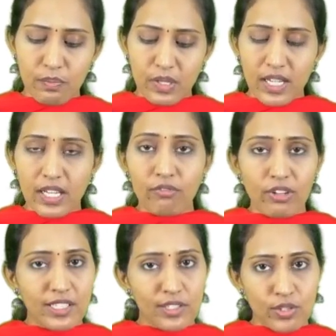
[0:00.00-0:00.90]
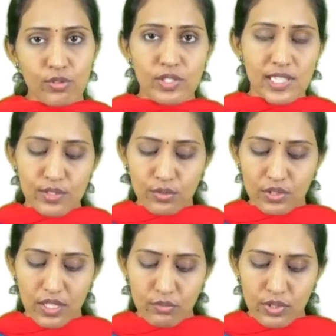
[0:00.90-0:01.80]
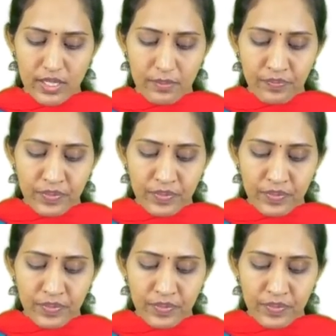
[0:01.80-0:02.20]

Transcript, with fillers: చెప్పినా కానీ వీటిని యూజ్ చేసుకుంటాము అని